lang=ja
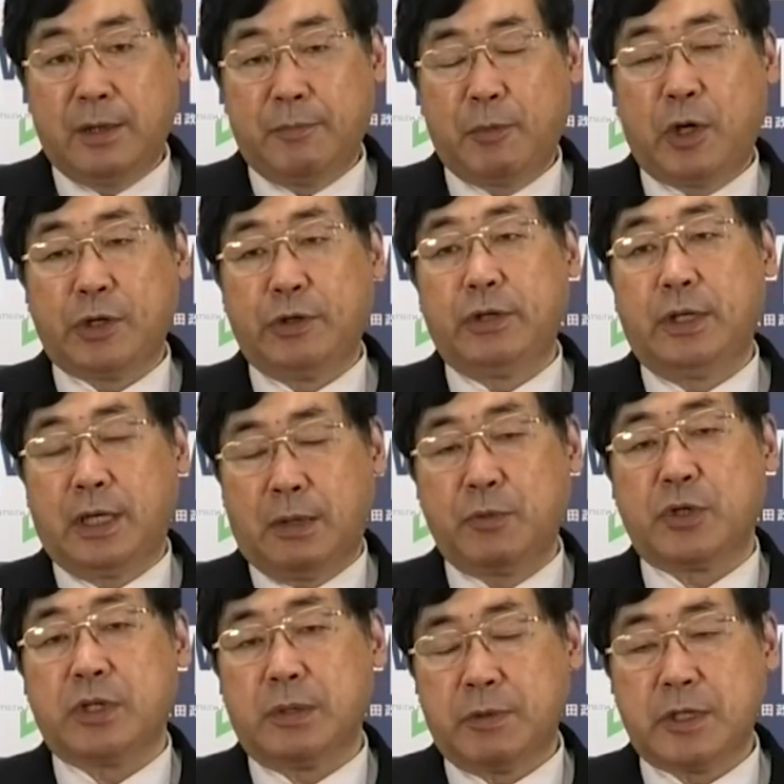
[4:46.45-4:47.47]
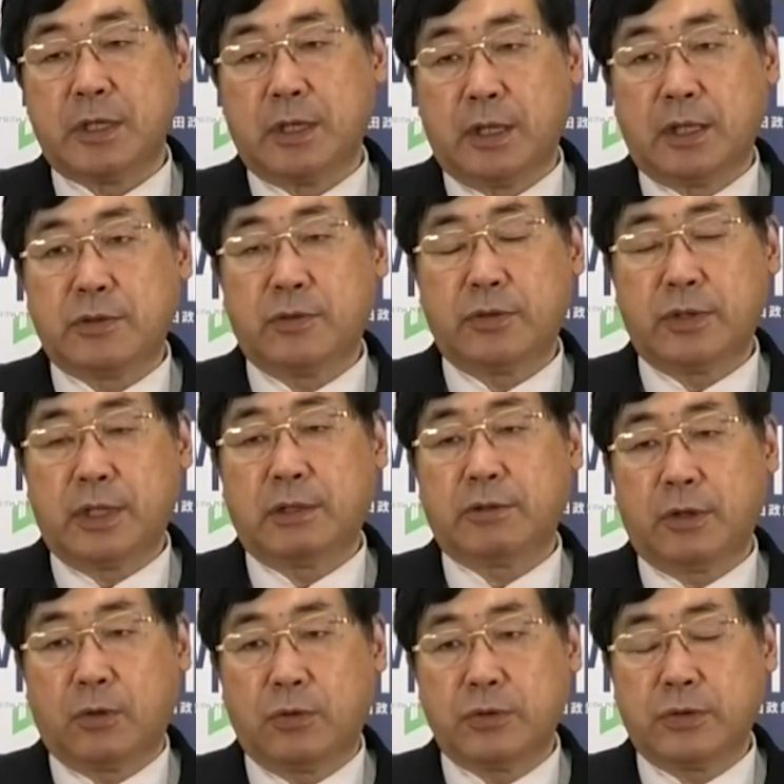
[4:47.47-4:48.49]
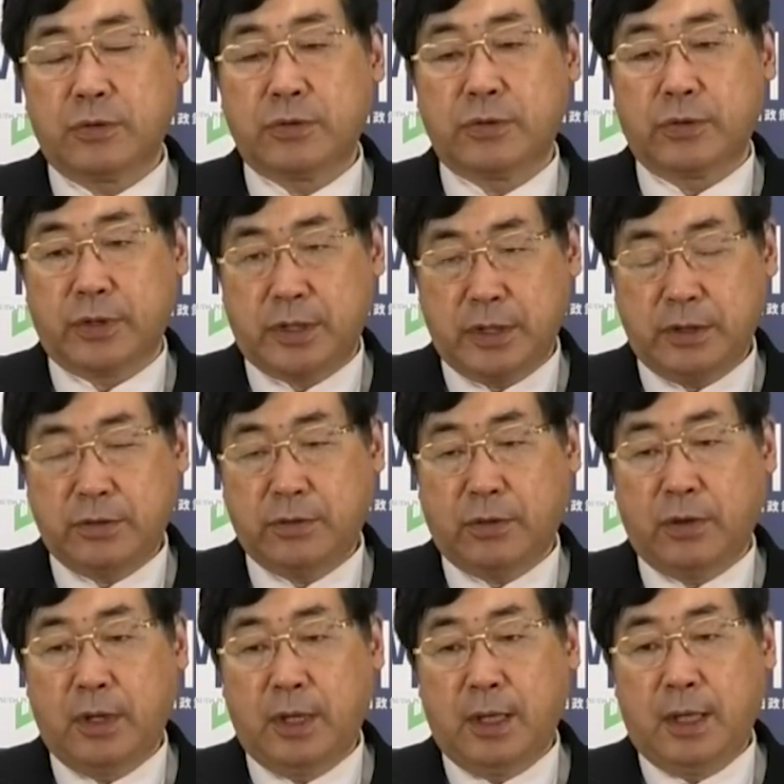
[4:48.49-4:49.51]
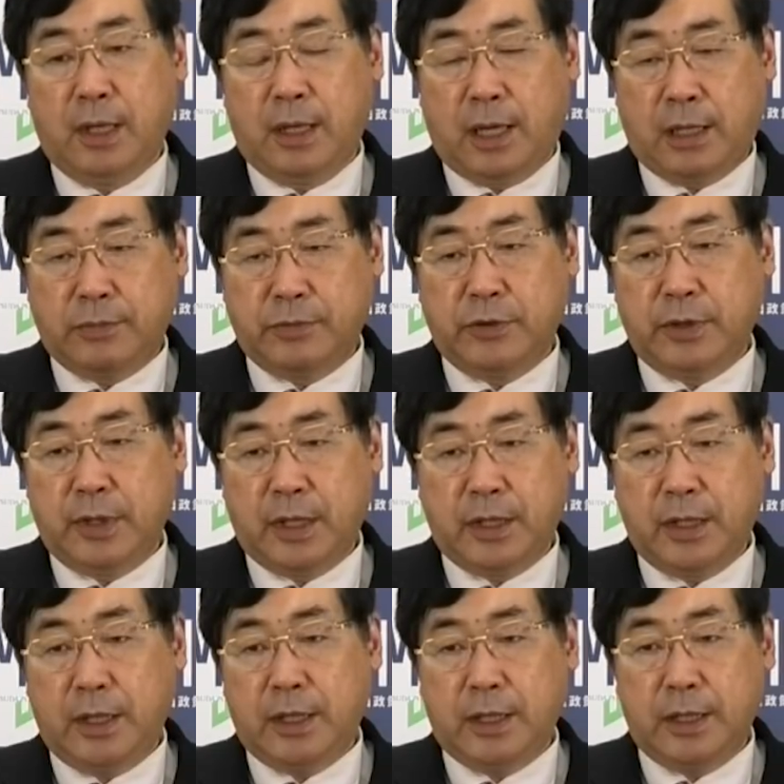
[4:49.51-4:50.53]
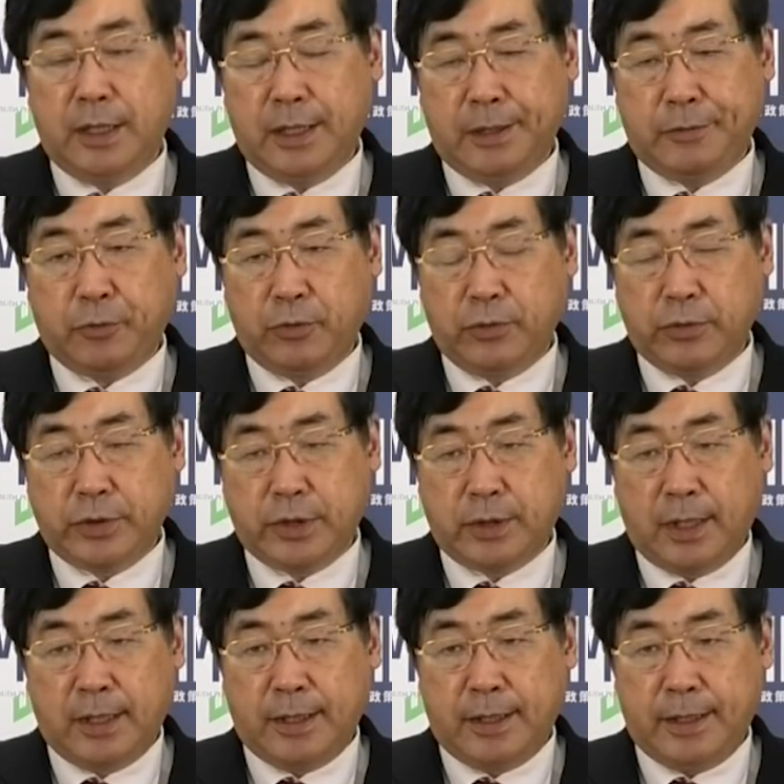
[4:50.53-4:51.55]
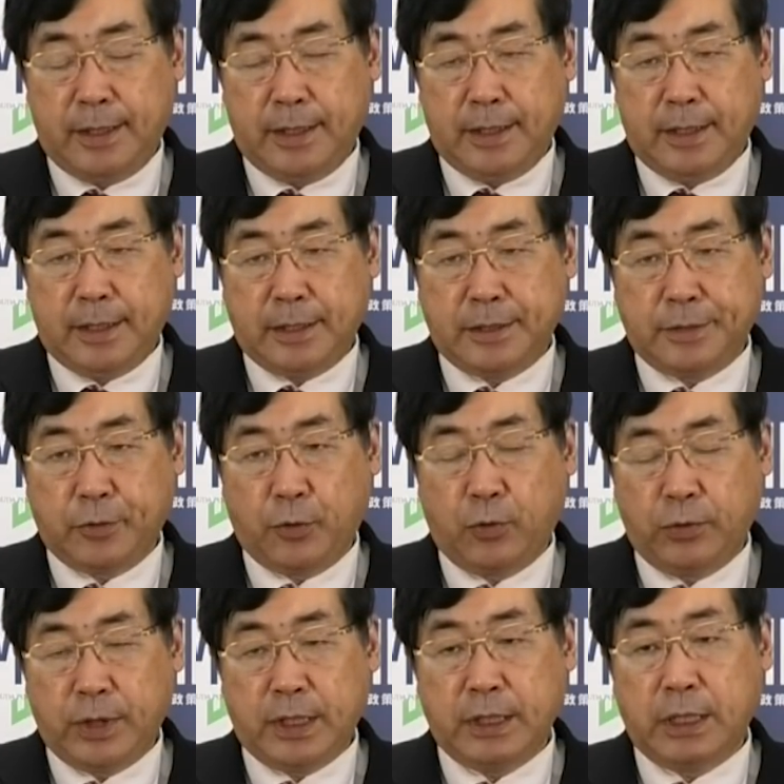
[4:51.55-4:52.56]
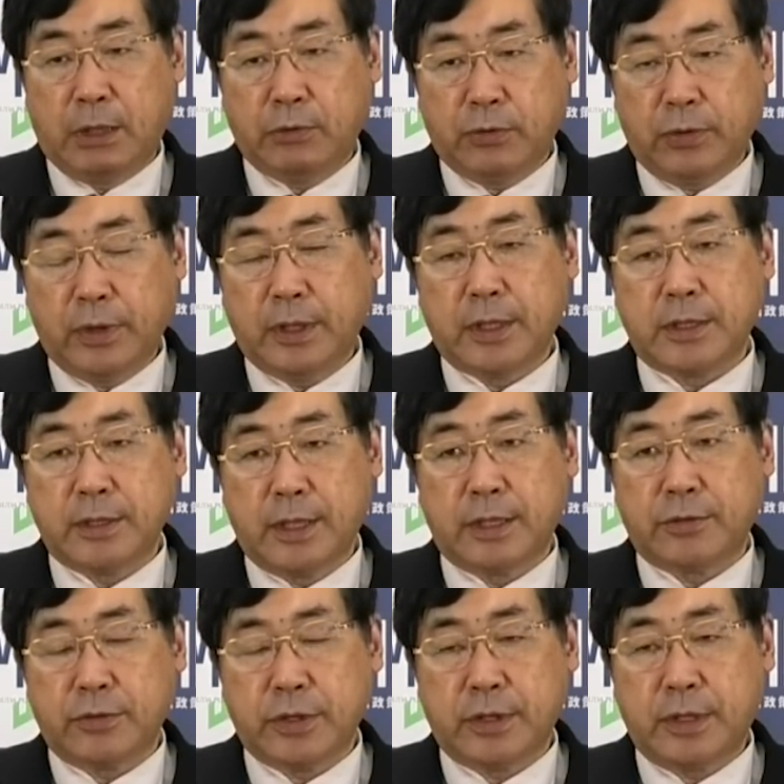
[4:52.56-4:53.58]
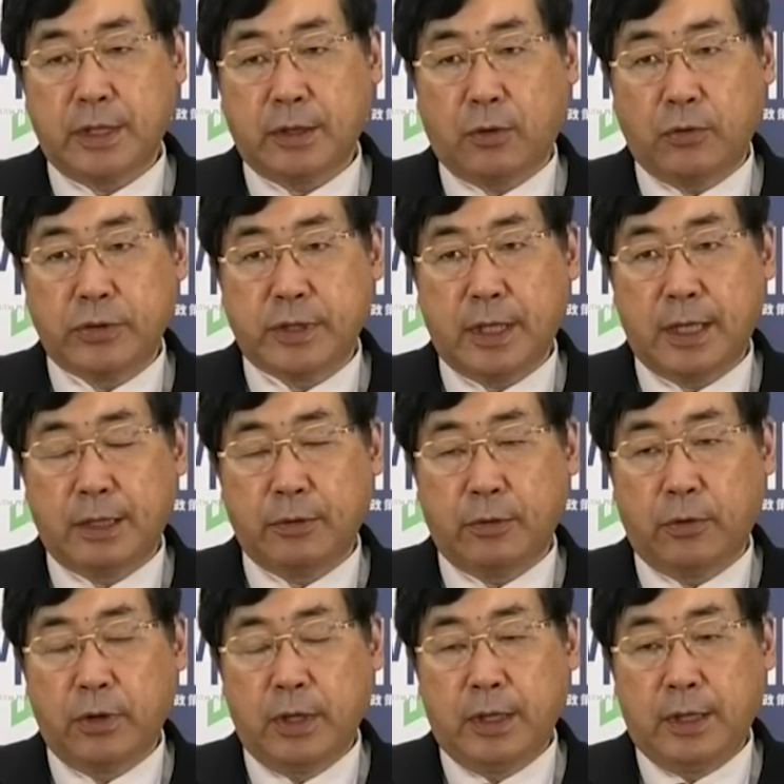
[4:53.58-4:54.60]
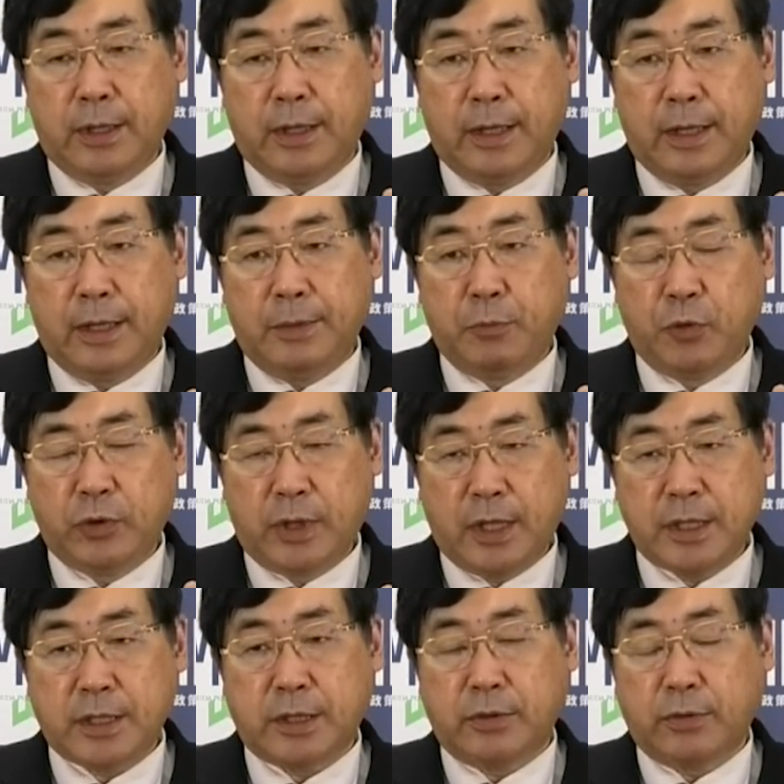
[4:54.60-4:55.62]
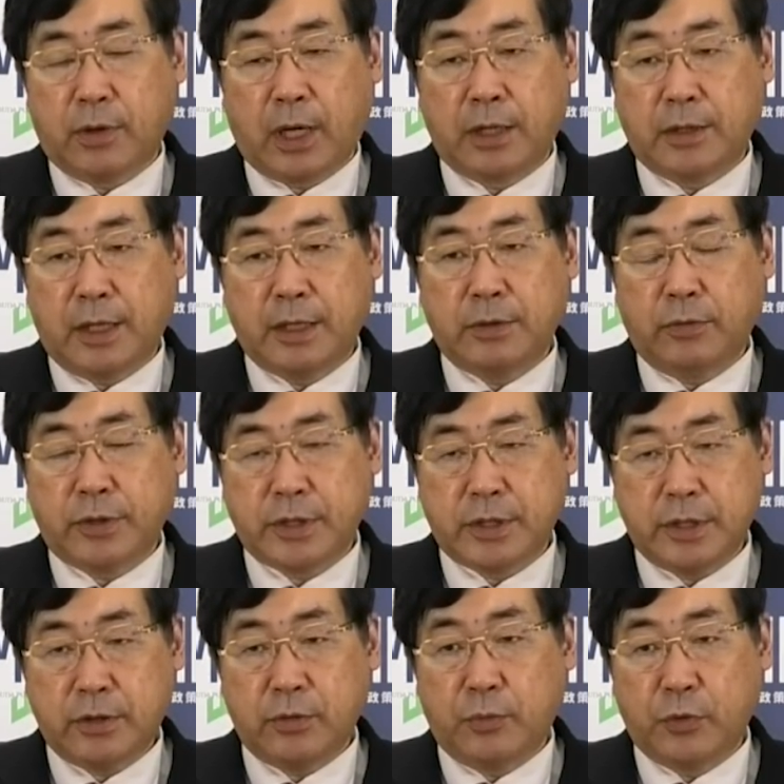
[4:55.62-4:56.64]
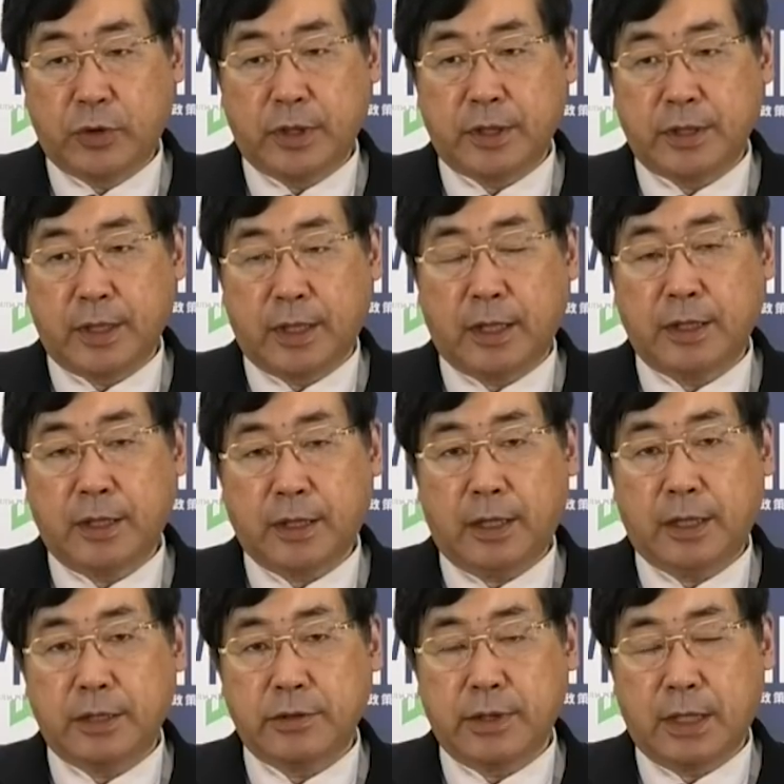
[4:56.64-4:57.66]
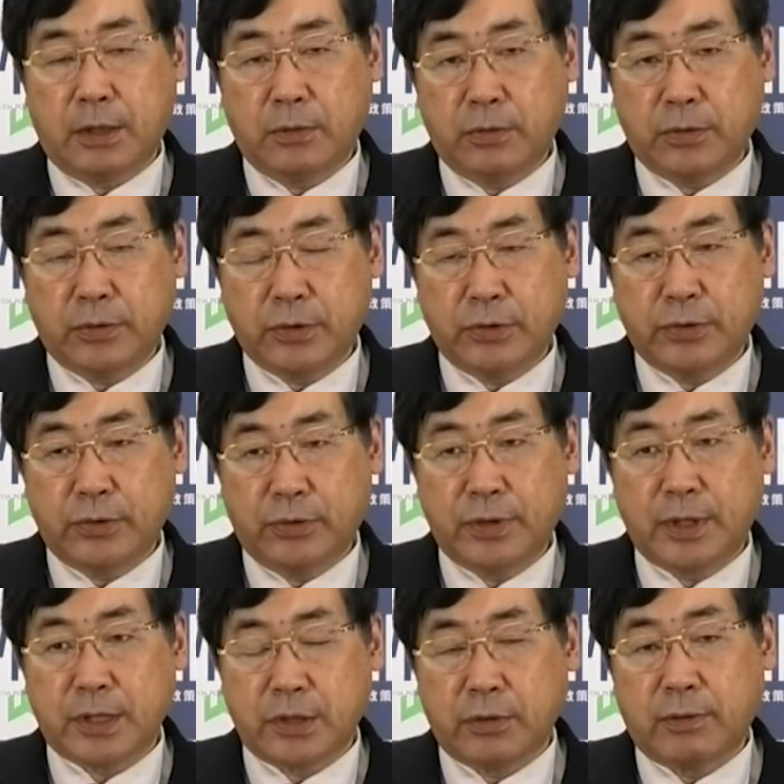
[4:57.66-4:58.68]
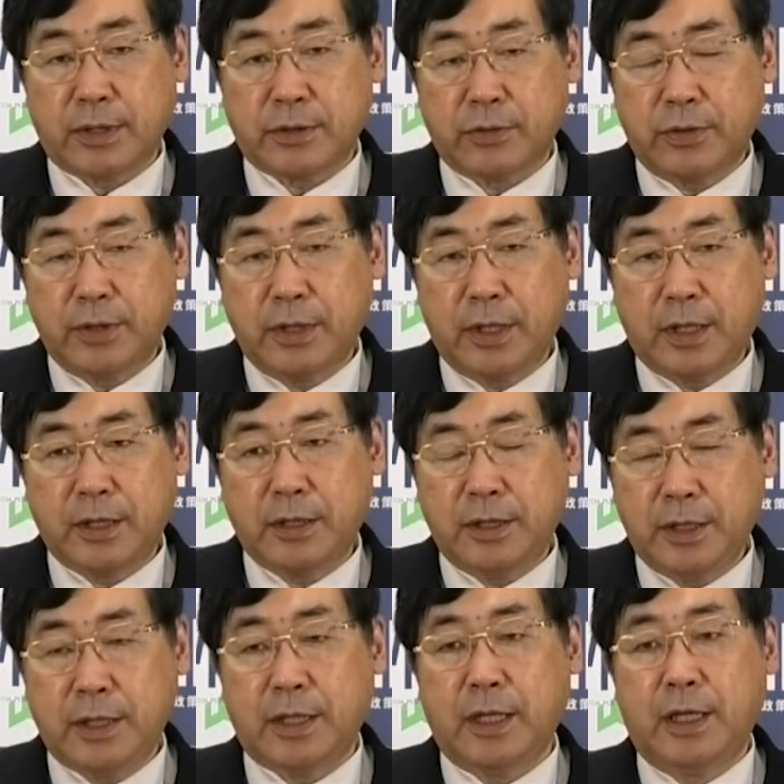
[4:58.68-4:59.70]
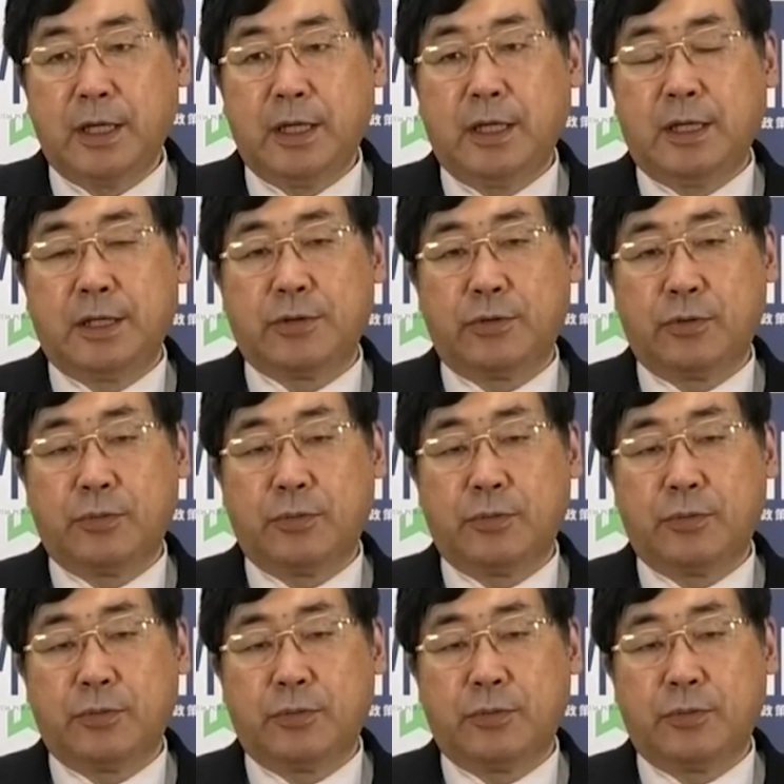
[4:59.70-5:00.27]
まあいいかもしれませんが、そうでなくてコツコツときちっとある分野で、えー、このえー、こうなり名を遂げですね、そして国政の、えー、問題意識と課題をきちっと持ってきて課題解決をやろうというような人はそれなりに、そ